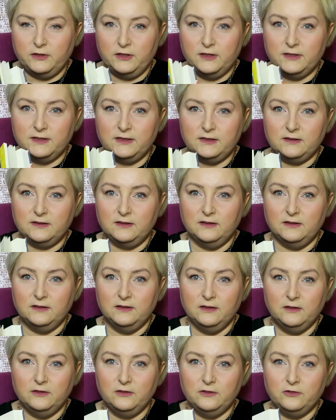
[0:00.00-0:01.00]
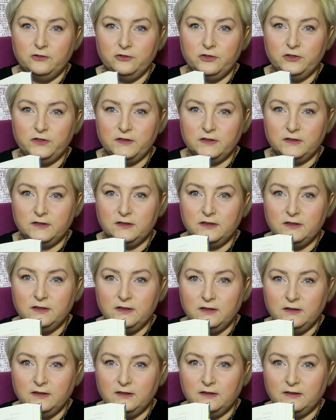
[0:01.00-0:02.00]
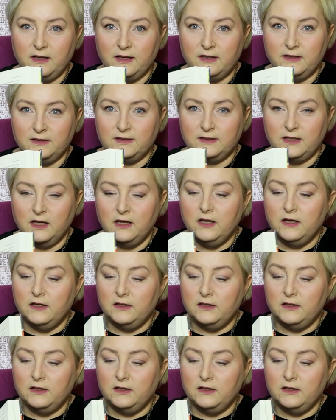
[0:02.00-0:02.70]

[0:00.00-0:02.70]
jest czysty tekst.